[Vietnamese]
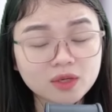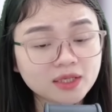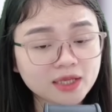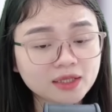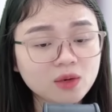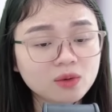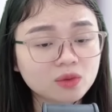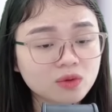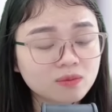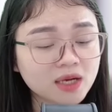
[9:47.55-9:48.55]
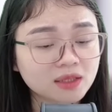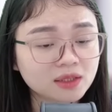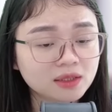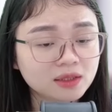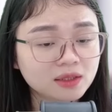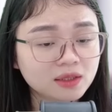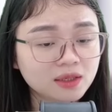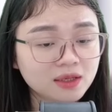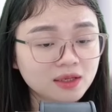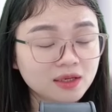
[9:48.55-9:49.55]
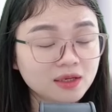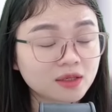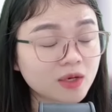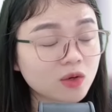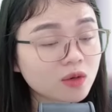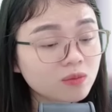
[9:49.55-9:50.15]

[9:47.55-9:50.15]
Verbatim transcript: Con nên nghe theo lời quốc bằng đi Thằng